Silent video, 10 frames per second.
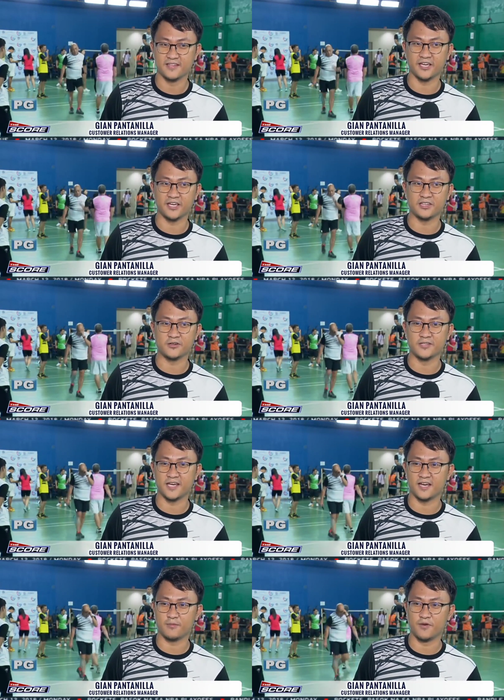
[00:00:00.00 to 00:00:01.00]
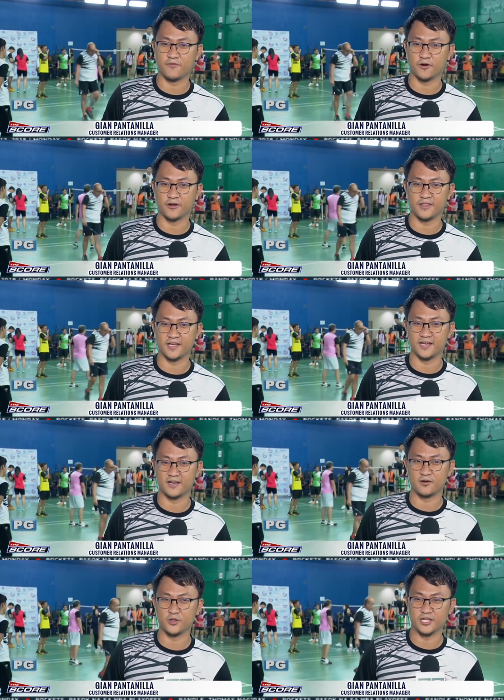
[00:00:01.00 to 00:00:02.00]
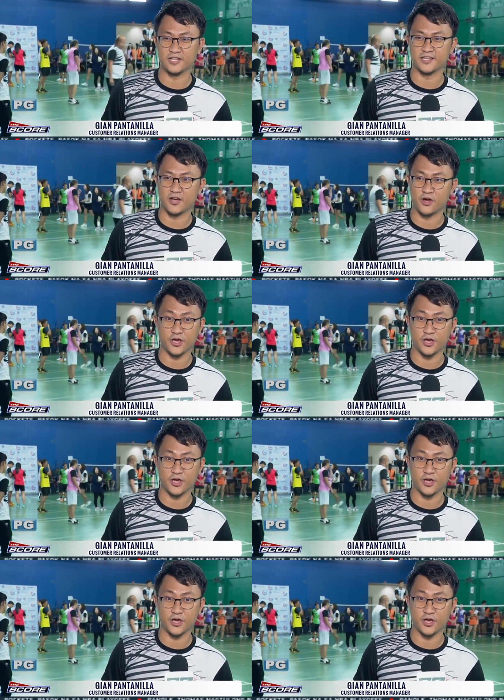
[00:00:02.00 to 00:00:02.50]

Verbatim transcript: nakita ko na before na konti lang tayo.